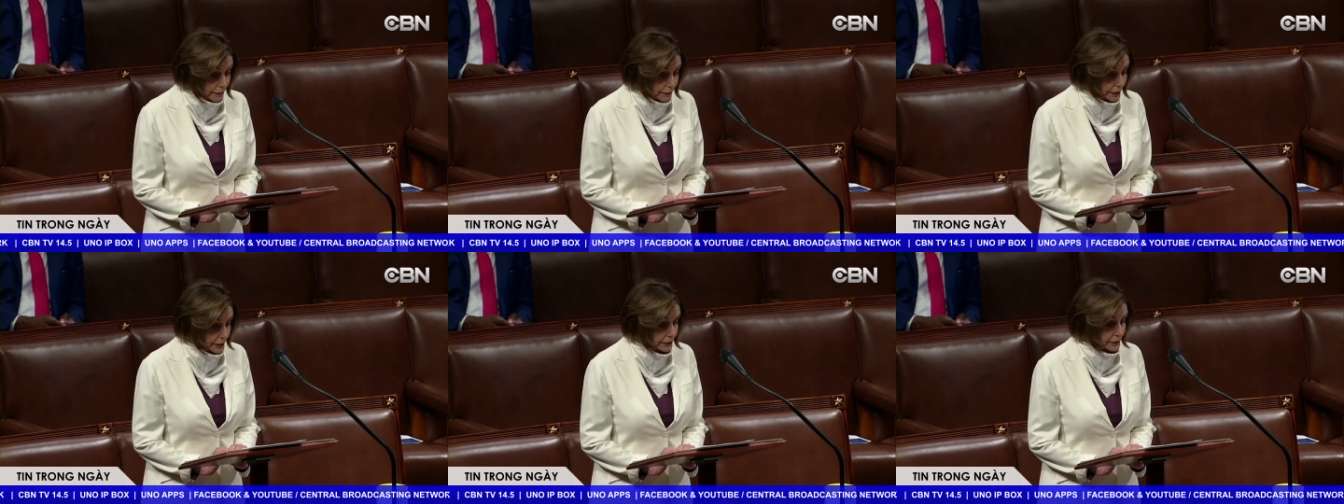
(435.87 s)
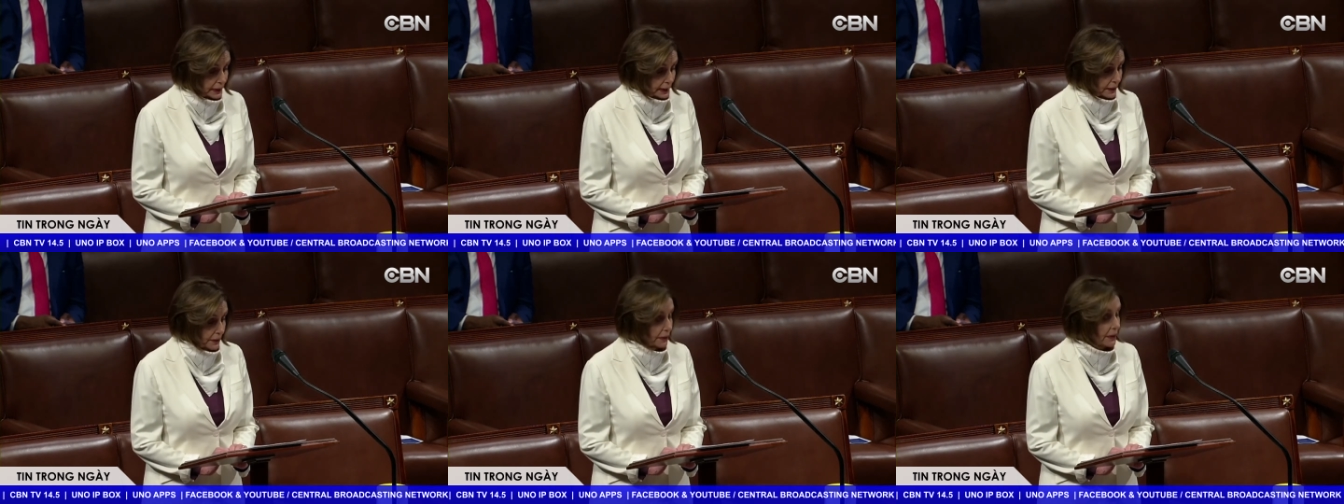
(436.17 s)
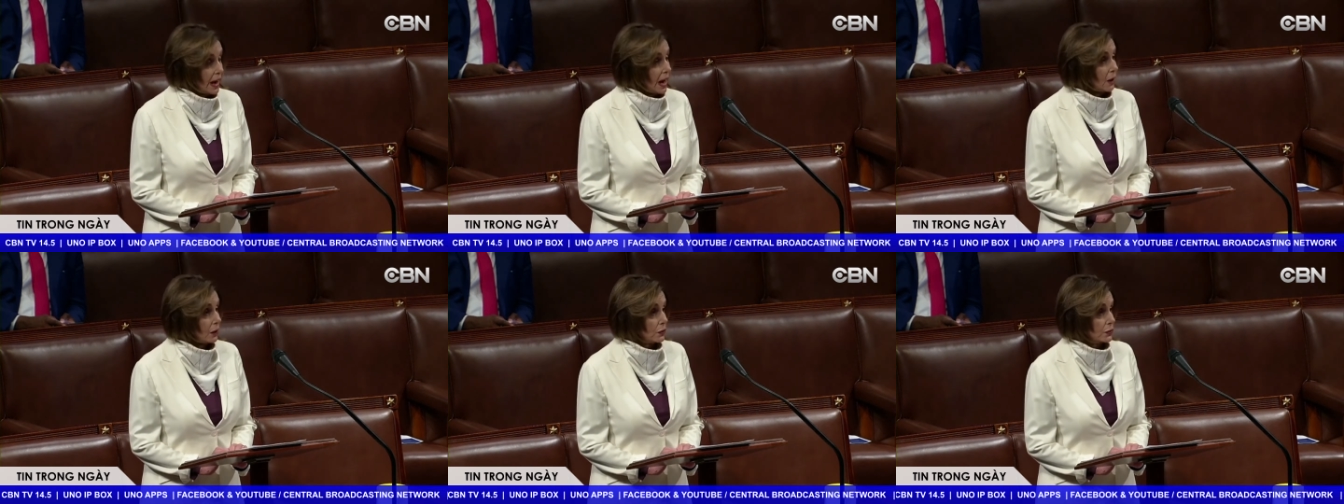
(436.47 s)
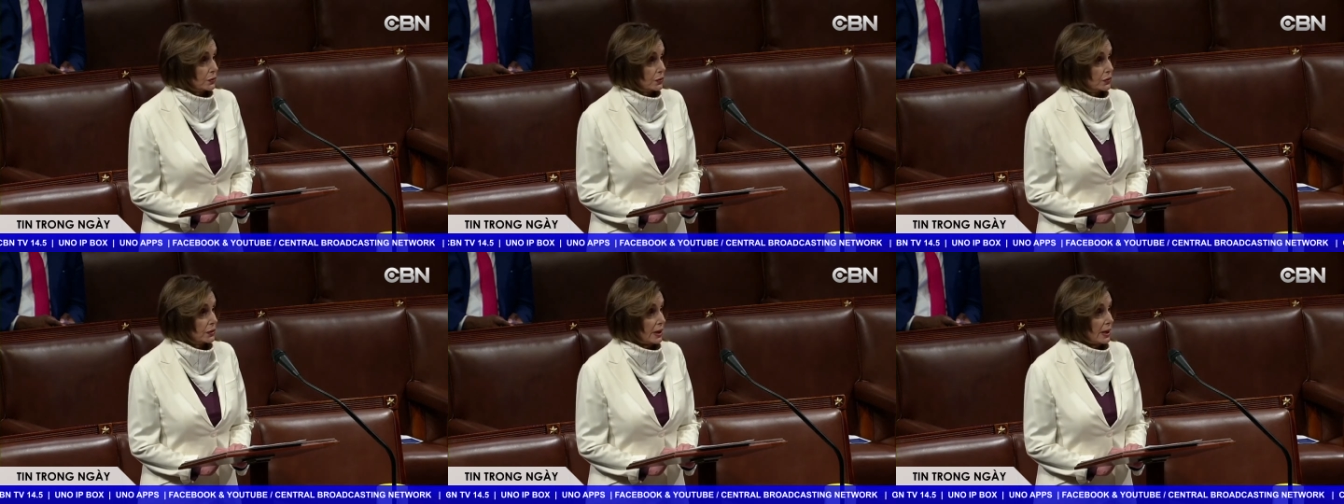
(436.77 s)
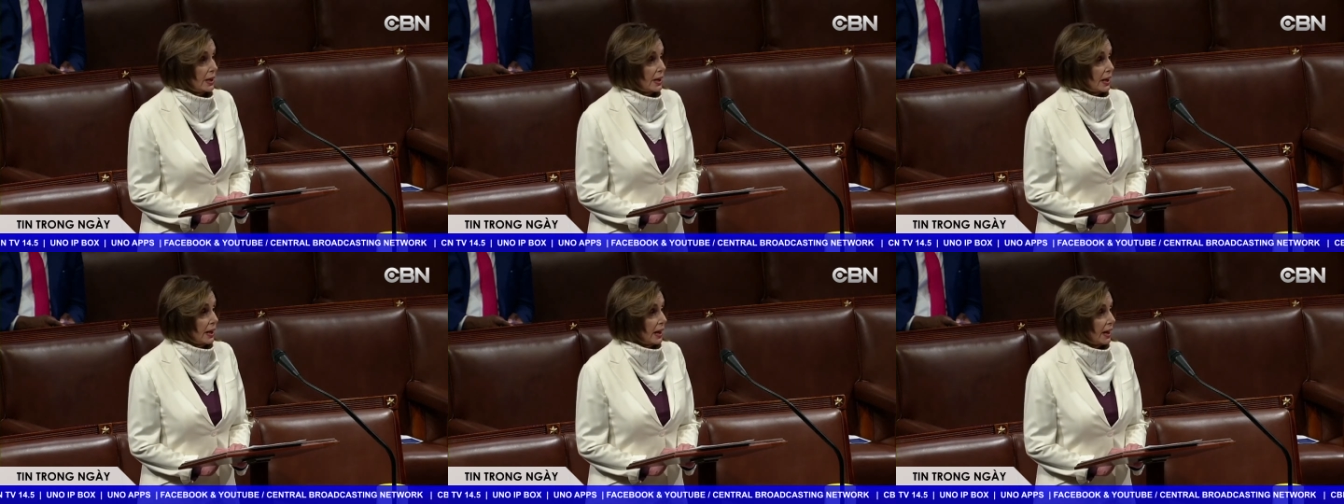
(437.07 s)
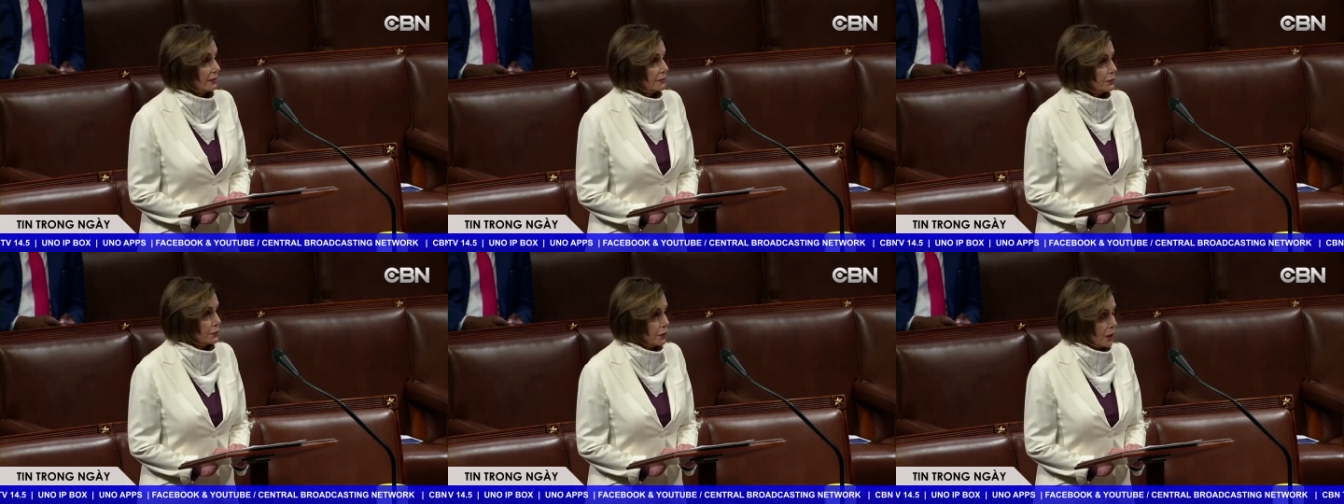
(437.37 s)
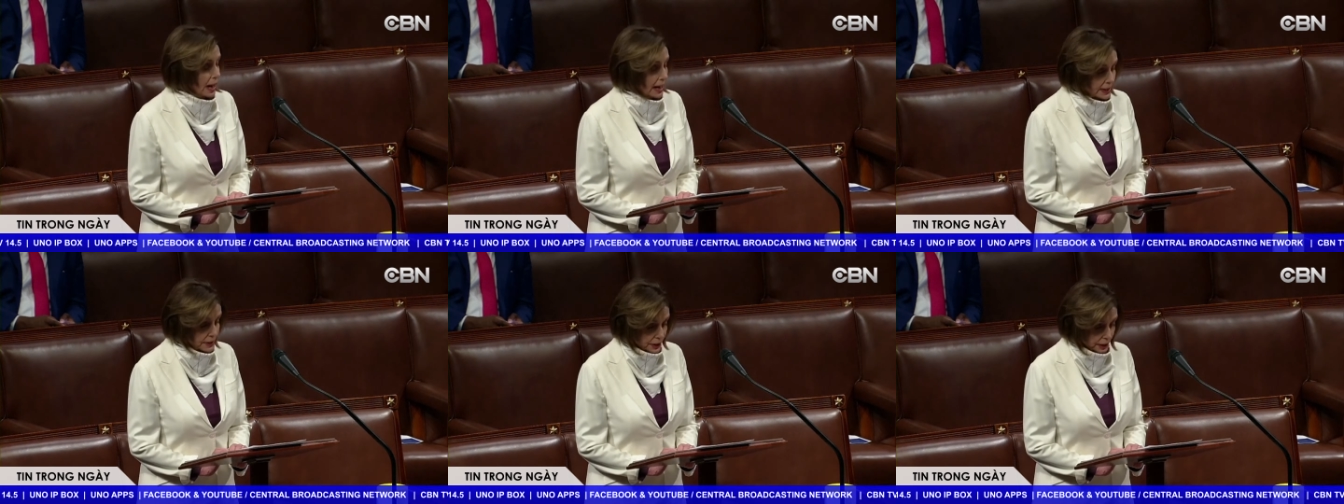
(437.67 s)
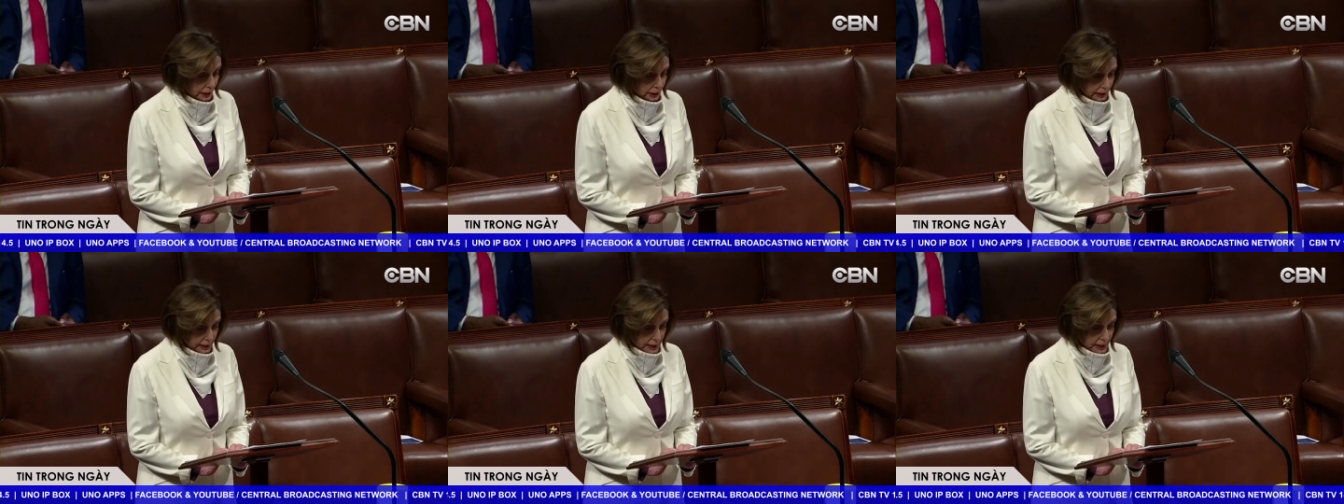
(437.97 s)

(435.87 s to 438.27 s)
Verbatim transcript: khi tiến hành những cuộc điều tra.